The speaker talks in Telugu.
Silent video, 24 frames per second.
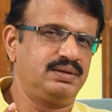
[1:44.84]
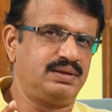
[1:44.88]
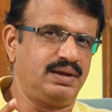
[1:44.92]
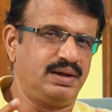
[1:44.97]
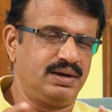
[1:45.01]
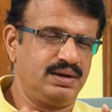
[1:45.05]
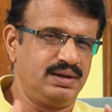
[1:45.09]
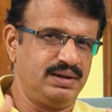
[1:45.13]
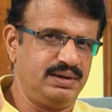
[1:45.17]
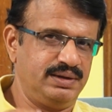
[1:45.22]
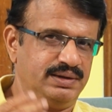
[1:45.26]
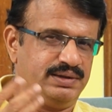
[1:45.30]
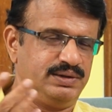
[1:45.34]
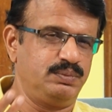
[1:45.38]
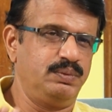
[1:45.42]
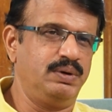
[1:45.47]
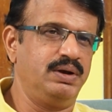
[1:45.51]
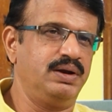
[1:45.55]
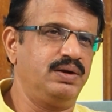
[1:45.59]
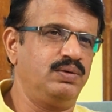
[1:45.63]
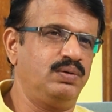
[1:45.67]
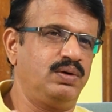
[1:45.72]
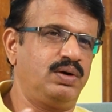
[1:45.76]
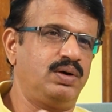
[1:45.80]
తన
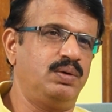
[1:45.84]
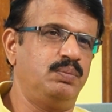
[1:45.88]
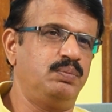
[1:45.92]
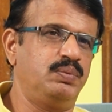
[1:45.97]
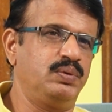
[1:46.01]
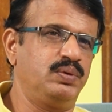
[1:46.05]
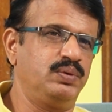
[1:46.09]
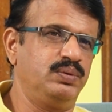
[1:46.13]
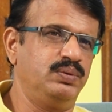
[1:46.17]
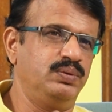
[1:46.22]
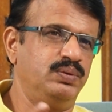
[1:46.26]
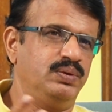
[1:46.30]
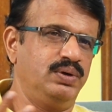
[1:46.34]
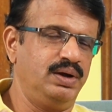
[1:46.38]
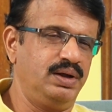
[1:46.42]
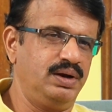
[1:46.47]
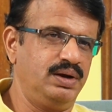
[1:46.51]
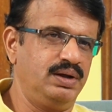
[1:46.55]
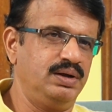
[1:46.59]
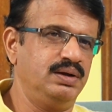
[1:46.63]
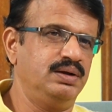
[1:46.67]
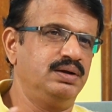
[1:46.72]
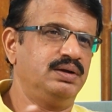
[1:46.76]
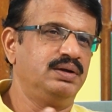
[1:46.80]
యజమాని ఒకప్పుడు
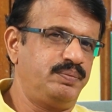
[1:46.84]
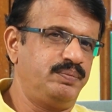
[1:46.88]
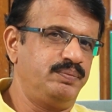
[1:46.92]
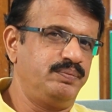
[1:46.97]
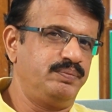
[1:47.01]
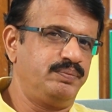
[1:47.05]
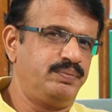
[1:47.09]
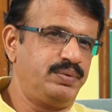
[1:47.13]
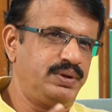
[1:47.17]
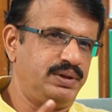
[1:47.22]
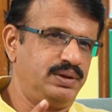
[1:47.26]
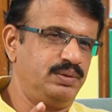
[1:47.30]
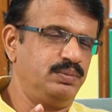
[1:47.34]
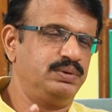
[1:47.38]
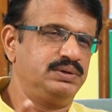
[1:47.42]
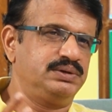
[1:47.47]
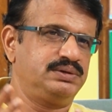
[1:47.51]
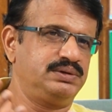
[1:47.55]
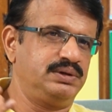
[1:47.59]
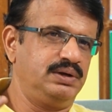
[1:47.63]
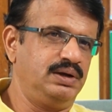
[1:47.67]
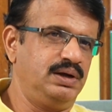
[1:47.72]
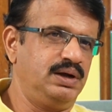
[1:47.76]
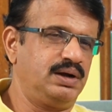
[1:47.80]
ఆయన పెద్ద
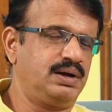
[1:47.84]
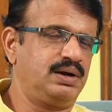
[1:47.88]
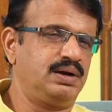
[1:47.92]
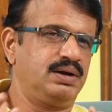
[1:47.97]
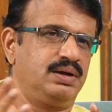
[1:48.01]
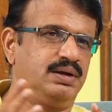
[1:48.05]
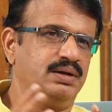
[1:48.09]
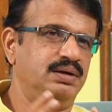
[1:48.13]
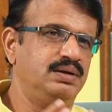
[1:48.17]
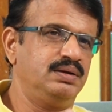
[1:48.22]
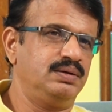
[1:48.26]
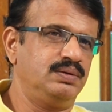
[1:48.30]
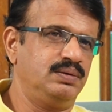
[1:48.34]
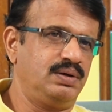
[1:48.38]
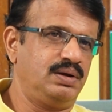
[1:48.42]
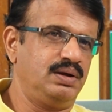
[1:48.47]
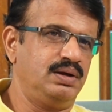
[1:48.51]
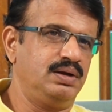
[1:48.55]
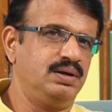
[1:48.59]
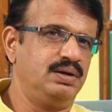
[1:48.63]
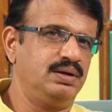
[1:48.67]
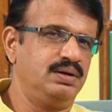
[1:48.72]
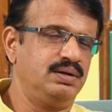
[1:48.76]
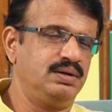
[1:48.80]
మనిషి అక్కడ ఒక
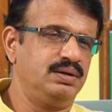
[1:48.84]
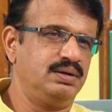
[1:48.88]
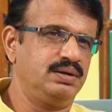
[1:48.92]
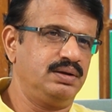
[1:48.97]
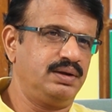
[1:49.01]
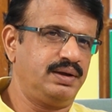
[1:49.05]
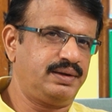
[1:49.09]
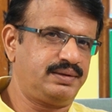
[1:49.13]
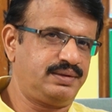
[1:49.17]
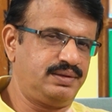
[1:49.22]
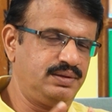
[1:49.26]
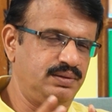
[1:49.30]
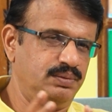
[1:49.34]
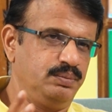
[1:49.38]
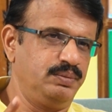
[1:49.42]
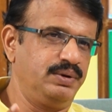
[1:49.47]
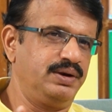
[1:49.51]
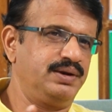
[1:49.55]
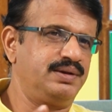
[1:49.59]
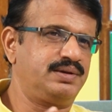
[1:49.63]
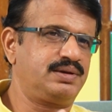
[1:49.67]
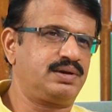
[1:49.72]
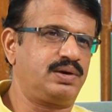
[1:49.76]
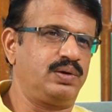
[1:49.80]
ఎక్స్
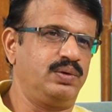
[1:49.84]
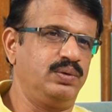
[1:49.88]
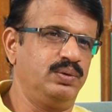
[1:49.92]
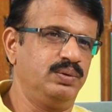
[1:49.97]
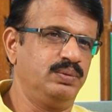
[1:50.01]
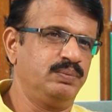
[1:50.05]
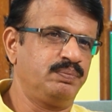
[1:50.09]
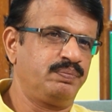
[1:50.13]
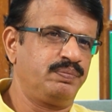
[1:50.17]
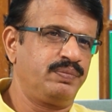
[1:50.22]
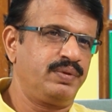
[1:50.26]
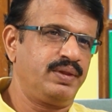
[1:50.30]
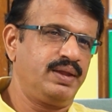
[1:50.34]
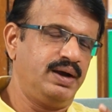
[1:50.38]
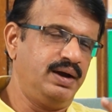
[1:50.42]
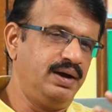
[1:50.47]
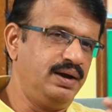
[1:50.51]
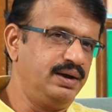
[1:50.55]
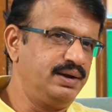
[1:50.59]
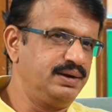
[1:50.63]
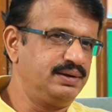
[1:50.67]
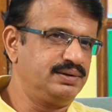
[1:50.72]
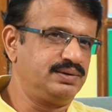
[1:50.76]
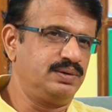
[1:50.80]
మినిస్టర్
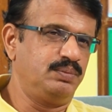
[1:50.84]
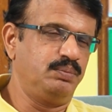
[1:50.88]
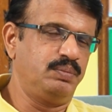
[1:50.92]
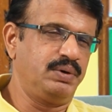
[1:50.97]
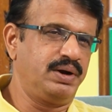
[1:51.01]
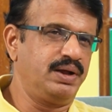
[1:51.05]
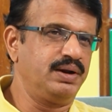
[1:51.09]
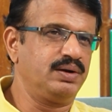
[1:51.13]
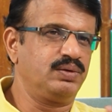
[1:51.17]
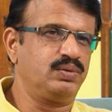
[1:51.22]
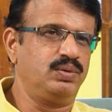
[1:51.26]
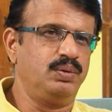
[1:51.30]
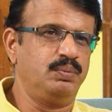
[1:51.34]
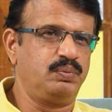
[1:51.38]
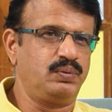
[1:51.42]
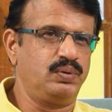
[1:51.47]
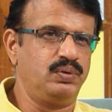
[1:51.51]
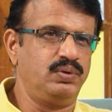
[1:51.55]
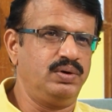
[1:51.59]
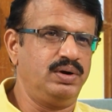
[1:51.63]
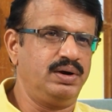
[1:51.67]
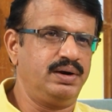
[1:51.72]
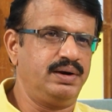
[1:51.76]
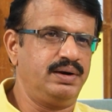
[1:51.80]
ఆయన్ని చంపడానికి
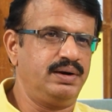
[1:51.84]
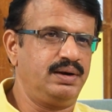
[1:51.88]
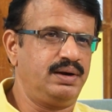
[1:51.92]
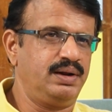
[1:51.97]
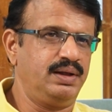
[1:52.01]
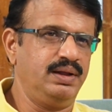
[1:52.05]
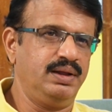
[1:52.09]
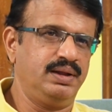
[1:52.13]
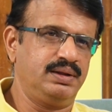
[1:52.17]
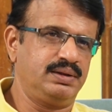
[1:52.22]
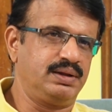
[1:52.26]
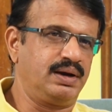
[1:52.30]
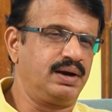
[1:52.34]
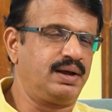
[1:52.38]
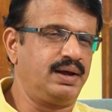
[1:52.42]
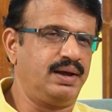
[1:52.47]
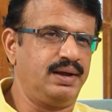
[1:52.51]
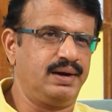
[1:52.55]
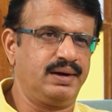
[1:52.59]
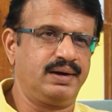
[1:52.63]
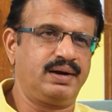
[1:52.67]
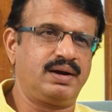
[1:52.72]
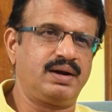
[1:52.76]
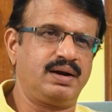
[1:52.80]
ఒప్పుకున్నాడంటే అతని
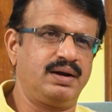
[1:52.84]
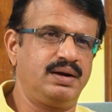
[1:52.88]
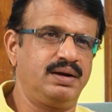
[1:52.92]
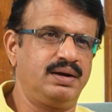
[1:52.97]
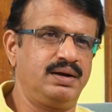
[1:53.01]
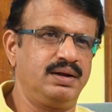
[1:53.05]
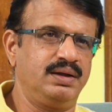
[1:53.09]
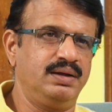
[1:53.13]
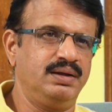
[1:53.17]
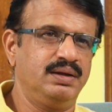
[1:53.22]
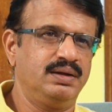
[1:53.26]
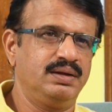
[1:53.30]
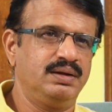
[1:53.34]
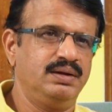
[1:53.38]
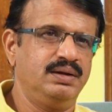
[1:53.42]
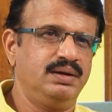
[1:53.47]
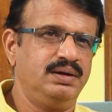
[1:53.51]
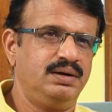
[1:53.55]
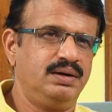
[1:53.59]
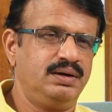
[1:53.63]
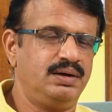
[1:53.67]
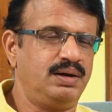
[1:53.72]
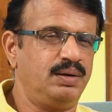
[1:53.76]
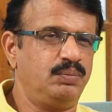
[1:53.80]
క్యారెక్టర్ ఏంటి
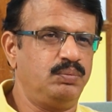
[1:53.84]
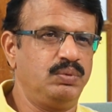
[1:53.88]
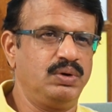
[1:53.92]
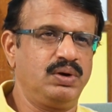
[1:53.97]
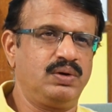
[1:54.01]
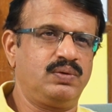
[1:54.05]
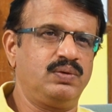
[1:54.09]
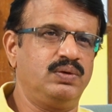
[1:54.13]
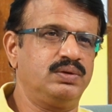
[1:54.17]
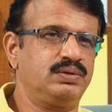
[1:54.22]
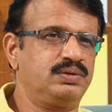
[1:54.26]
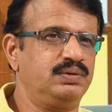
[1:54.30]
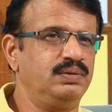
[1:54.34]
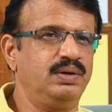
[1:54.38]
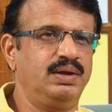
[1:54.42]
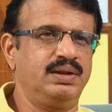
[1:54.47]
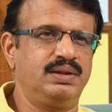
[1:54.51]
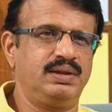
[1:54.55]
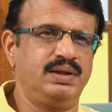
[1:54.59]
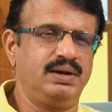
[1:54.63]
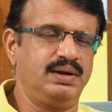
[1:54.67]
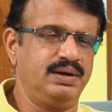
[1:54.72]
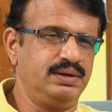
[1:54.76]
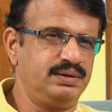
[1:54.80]
డబ్బుల కోసం
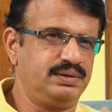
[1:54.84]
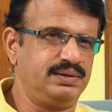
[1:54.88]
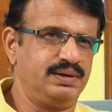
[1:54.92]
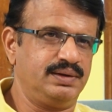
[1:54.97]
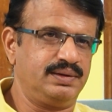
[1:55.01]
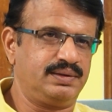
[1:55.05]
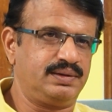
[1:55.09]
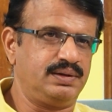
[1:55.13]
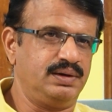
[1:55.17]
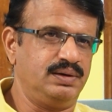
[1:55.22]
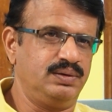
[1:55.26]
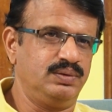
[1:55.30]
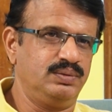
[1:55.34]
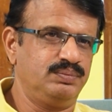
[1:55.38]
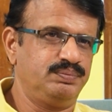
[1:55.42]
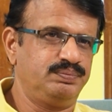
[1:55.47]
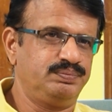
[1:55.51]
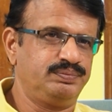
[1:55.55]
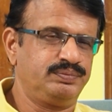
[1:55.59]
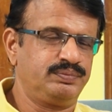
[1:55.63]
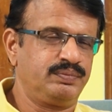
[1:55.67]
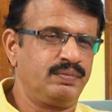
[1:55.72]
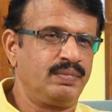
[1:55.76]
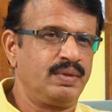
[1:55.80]
ఏదైనా చేస్తాడు
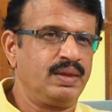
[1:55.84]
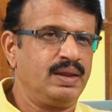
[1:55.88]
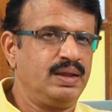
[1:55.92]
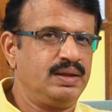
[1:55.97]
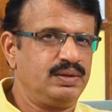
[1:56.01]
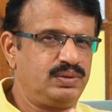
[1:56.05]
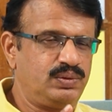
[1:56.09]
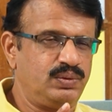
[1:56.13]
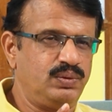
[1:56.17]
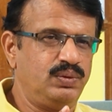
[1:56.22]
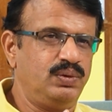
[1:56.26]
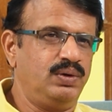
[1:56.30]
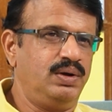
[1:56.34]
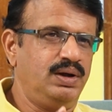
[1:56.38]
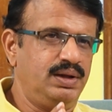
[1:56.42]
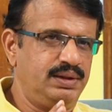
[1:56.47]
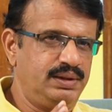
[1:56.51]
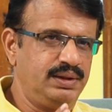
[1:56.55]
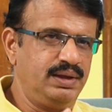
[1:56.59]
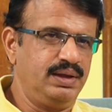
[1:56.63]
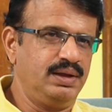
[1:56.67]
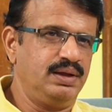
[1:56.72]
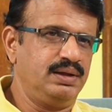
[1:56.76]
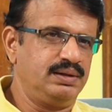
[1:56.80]
సో
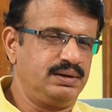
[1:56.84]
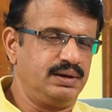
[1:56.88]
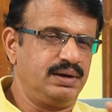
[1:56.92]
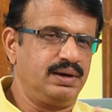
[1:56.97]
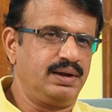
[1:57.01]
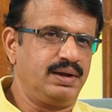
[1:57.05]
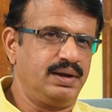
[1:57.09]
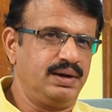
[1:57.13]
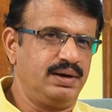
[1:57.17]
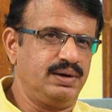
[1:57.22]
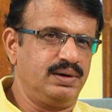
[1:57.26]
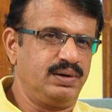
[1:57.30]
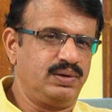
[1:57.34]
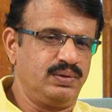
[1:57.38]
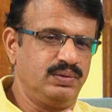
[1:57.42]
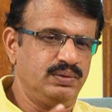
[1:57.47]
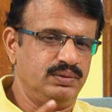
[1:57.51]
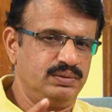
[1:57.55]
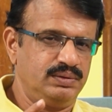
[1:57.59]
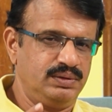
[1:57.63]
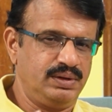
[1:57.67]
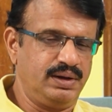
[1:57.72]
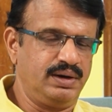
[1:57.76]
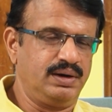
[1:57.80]
అది అతని క్యారెక్టర్
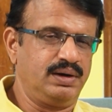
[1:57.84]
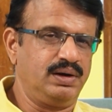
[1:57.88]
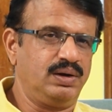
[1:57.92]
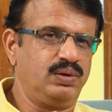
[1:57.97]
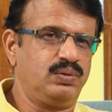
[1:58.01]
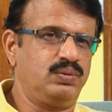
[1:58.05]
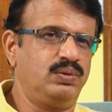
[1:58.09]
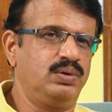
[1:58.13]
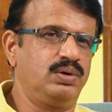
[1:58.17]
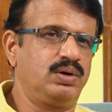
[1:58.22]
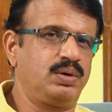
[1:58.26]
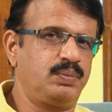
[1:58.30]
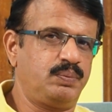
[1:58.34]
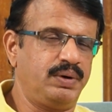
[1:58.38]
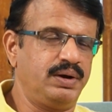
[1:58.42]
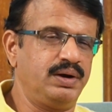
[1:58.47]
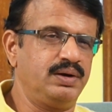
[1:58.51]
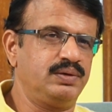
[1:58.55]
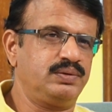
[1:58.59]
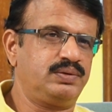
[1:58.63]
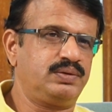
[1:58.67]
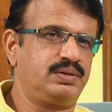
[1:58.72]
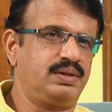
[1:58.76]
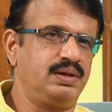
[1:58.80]
దీంట్లో కోటి
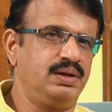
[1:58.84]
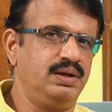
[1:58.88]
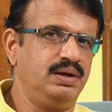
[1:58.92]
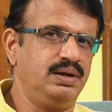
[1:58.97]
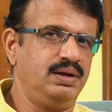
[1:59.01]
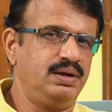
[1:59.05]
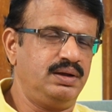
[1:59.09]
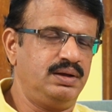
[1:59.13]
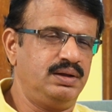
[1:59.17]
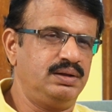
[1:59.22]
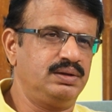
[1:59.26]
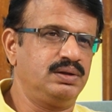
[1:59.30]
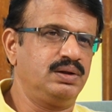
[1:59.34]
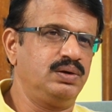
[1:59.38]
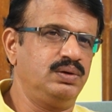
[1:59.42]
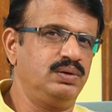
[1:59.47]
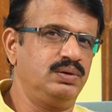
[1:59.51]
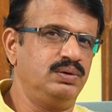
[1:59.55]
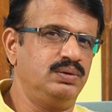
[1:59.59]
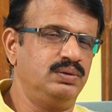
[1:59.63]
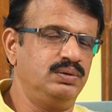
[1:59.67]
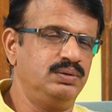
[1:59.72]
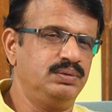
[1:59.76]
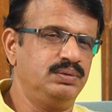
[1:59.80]
రూపాయలు వస్తే అందులో